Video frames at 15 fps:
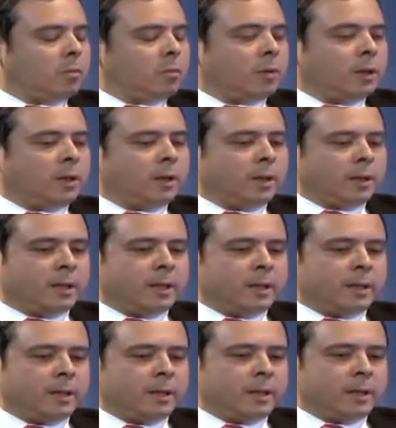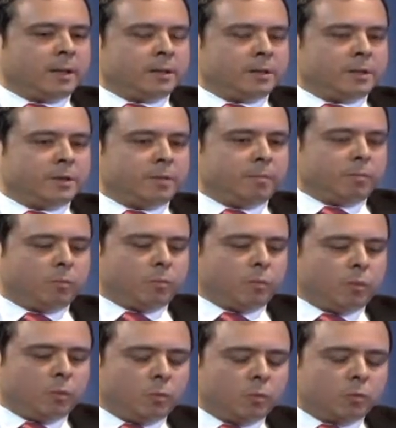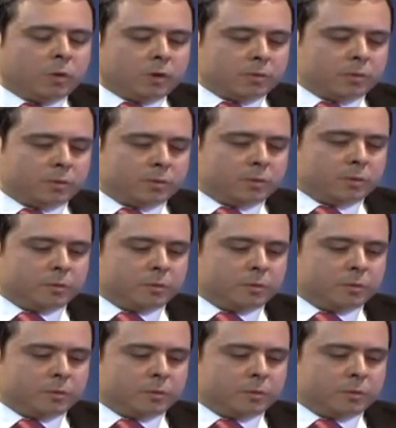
Olha, é, a gente, nossos,